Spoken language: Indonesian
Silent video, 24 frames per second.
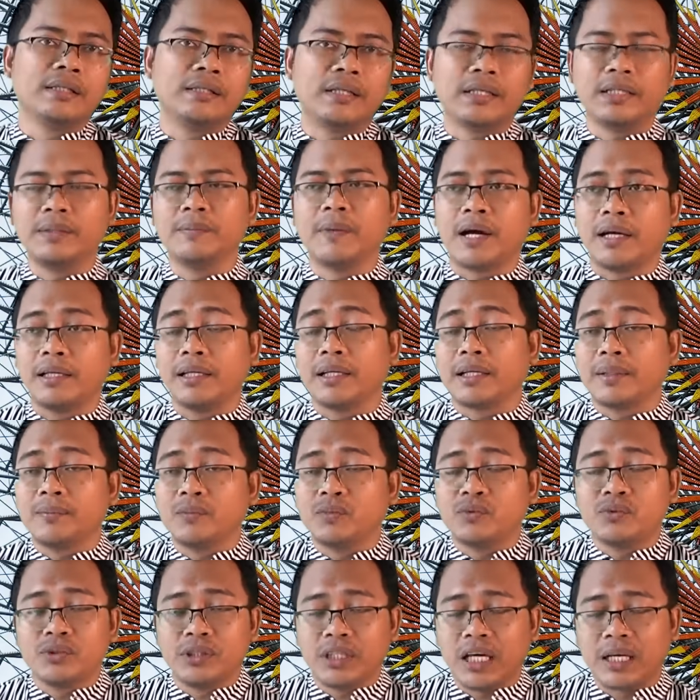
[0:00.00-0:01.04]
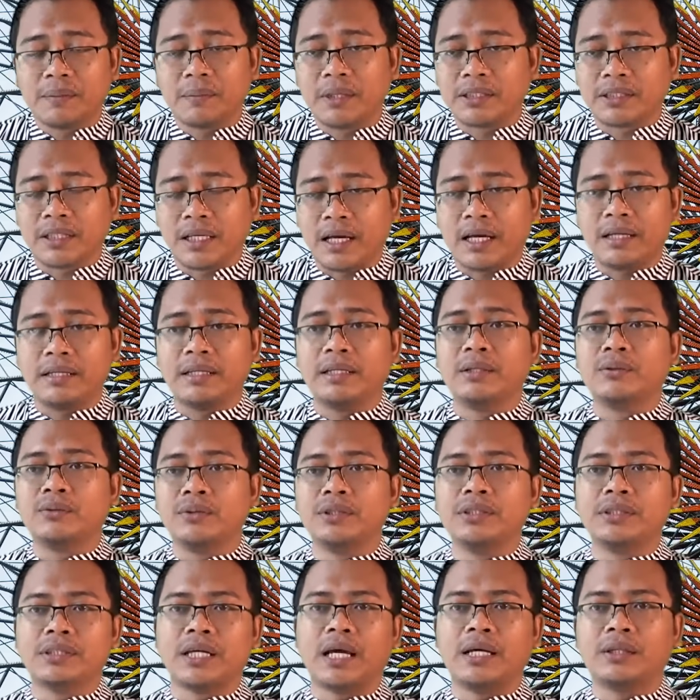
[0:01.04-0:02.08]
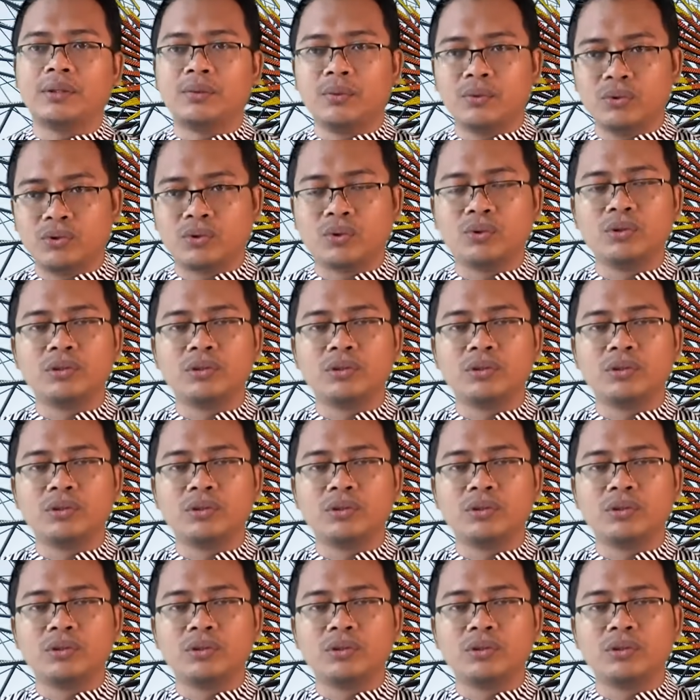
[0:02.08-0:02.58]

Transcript: Jadi makanya kemudian masyarakat di Indonesia itu